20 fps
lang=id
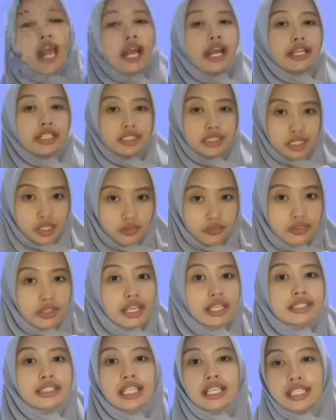aktif,
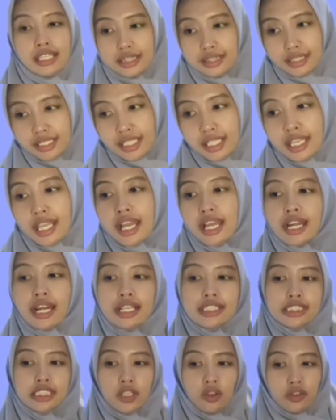teliti,
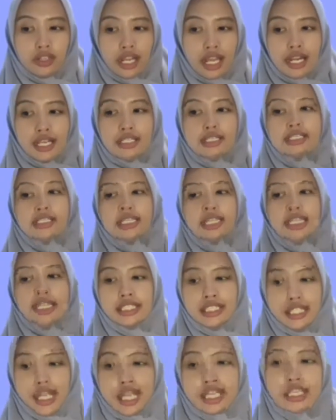rasional,
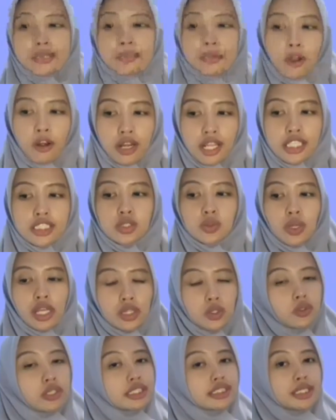sehingga diperoleh
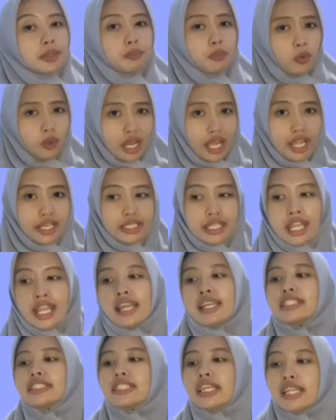suatu kesimpulan.
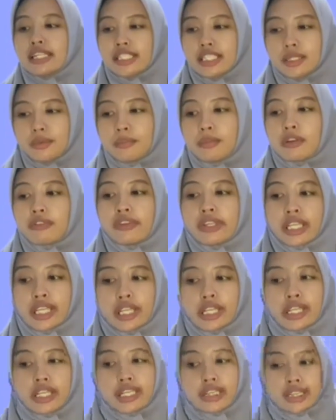Jadi,
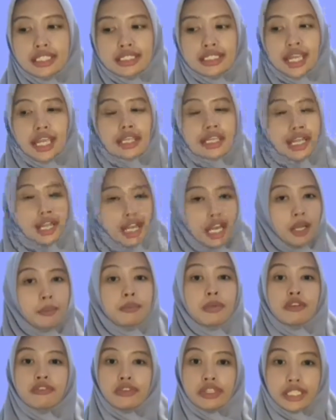berpikir kritis adalah
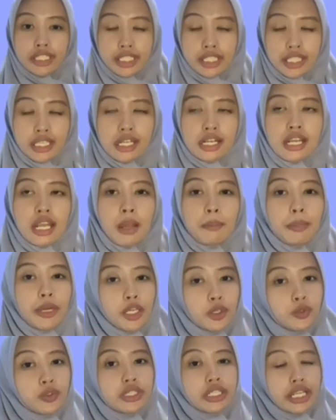berpikir
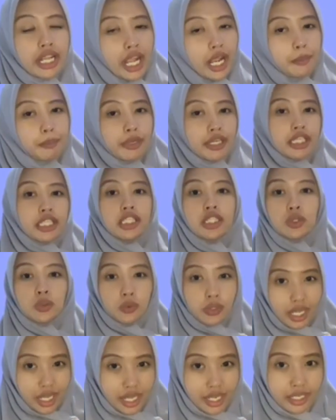penuh dengan
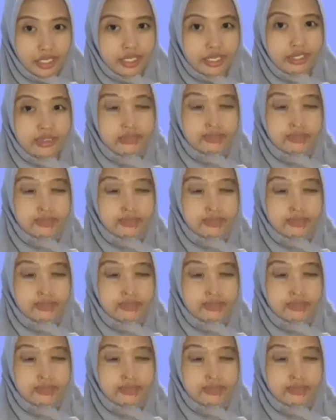perhitungan.